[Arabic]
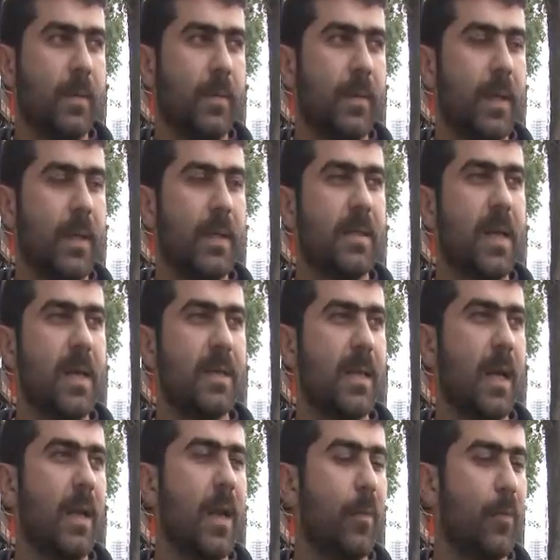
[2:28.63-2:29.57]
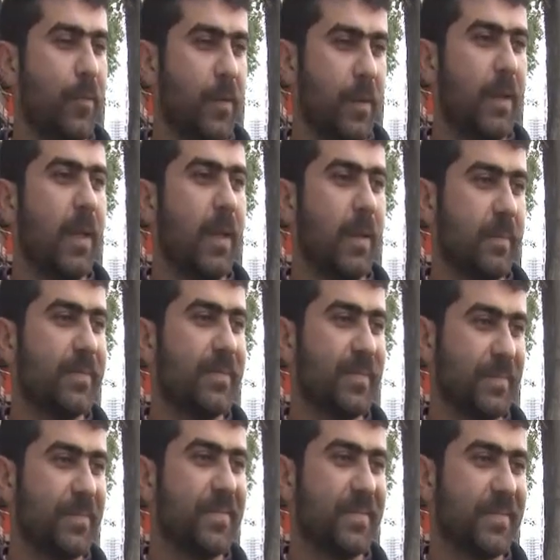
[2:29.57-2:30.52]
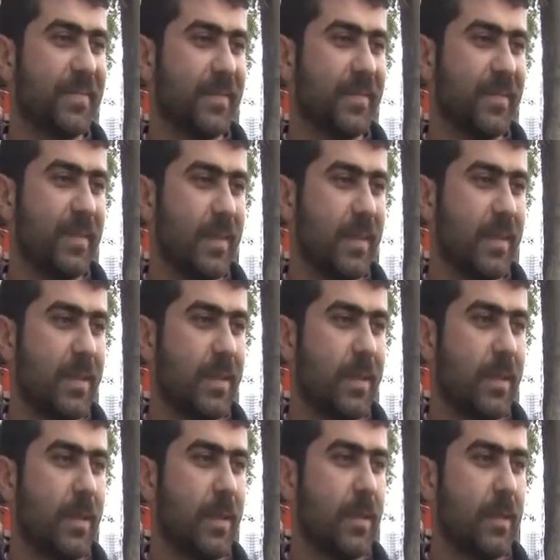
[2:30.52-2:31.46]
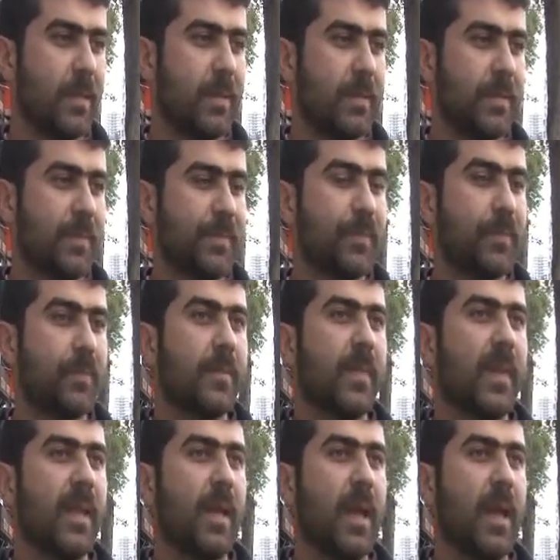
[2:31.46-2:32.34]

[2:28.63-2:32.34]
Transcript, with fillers: في الأستاذ علي أبو فتنة أي صف كان يعطيني؟